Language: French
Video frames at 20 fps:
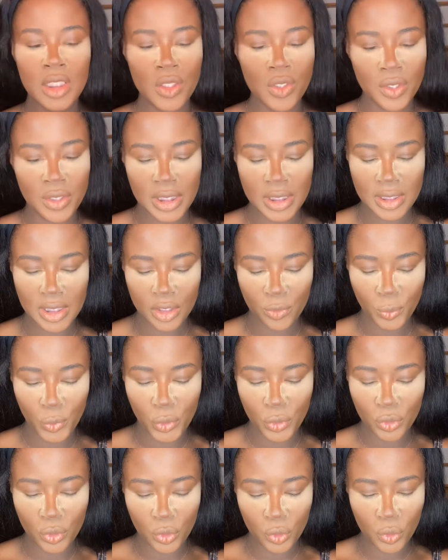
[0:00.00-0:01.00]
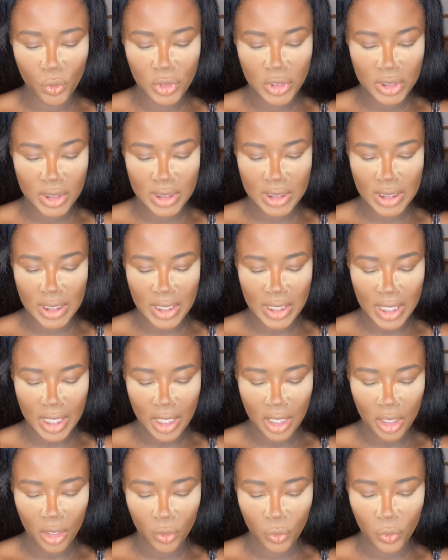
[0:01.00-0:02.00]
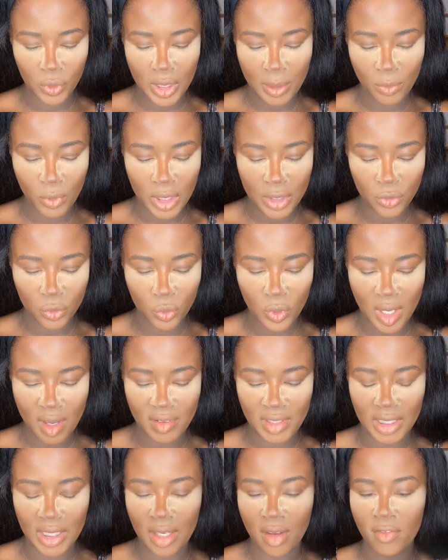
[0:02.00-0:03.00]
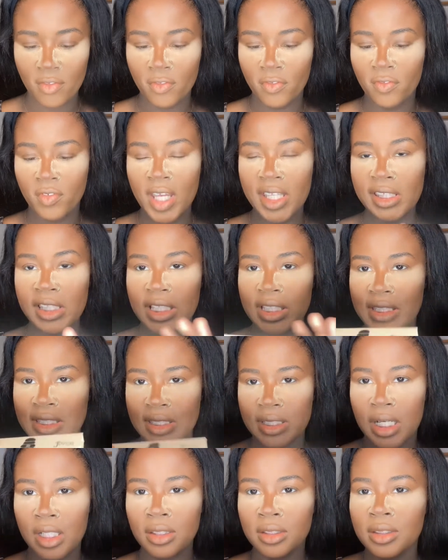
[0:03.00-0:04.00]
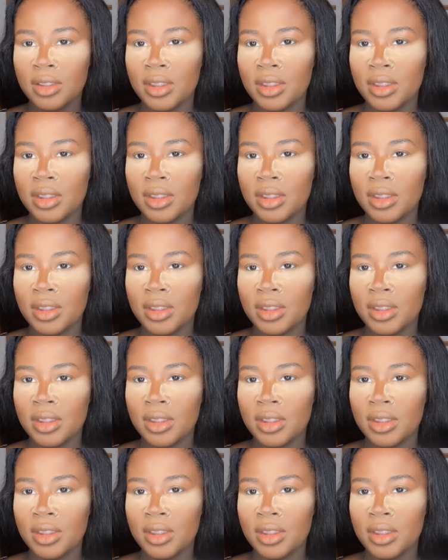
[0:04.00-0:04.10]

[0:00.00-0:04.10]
dans des teintes plus nude. C'est la collaboration avec Vanessa.